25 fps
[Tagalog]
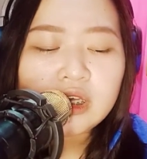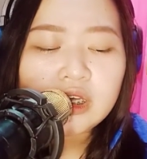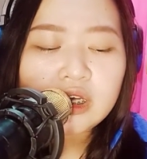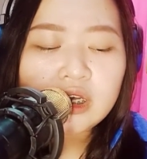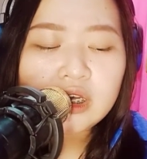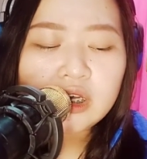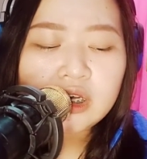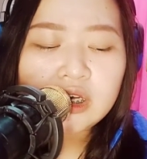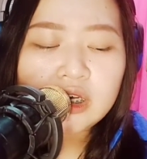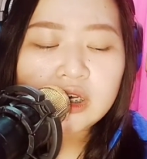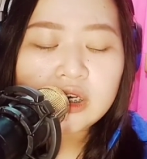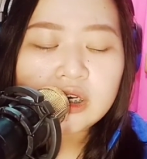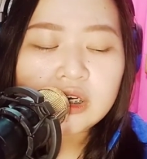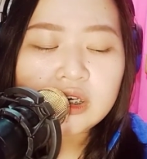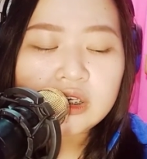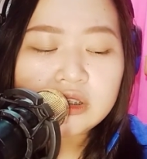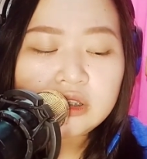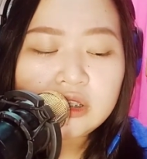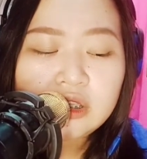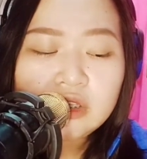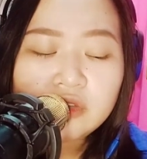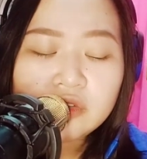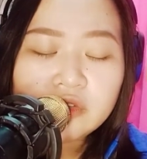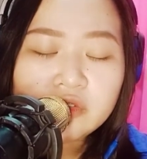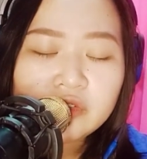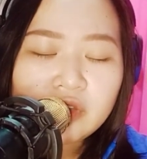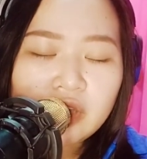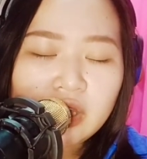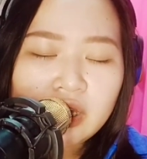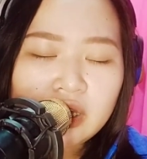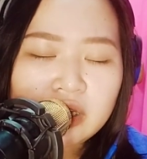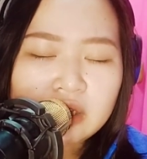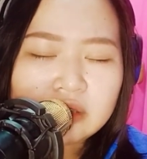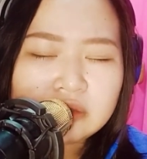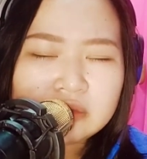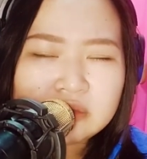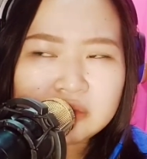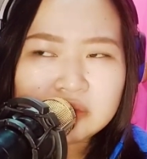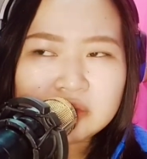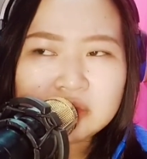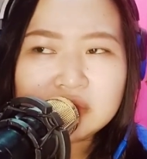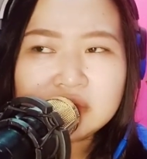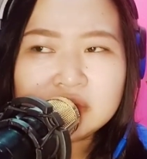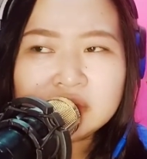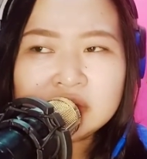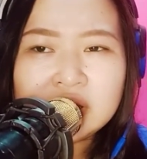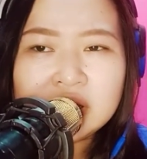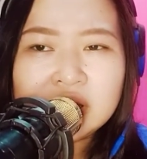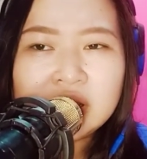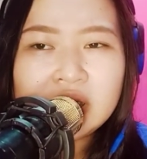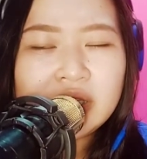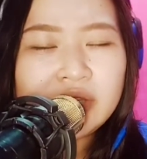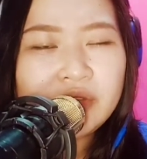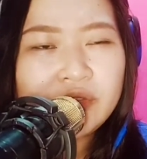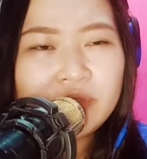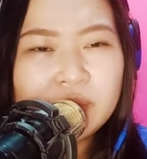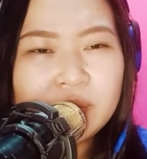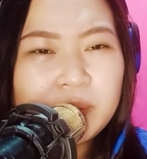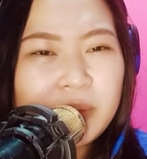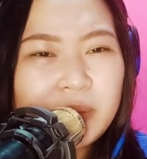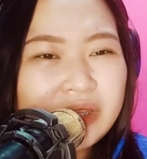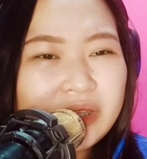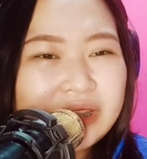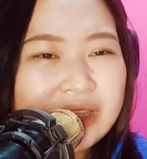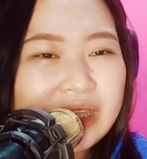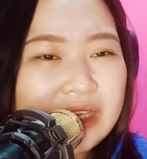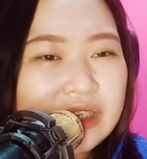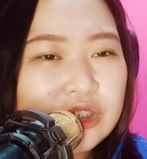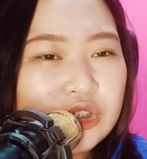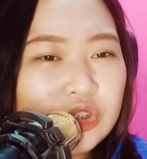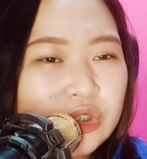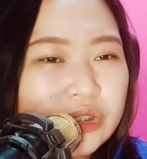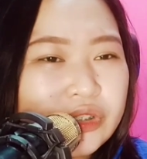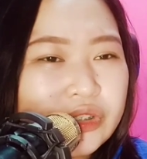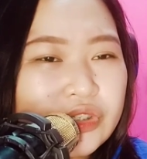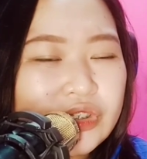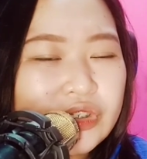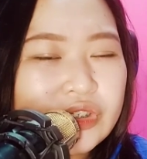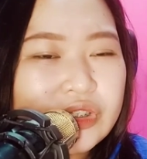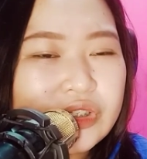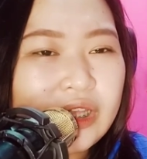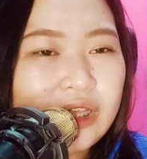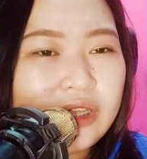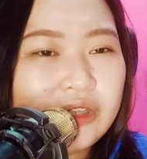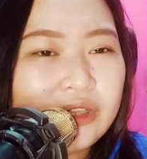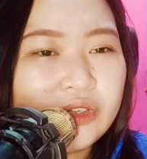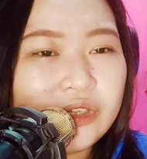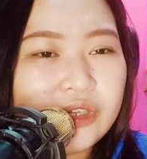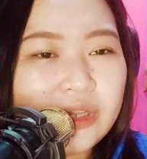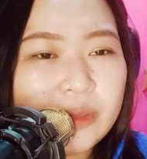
uh, dito sa mga expectations na ito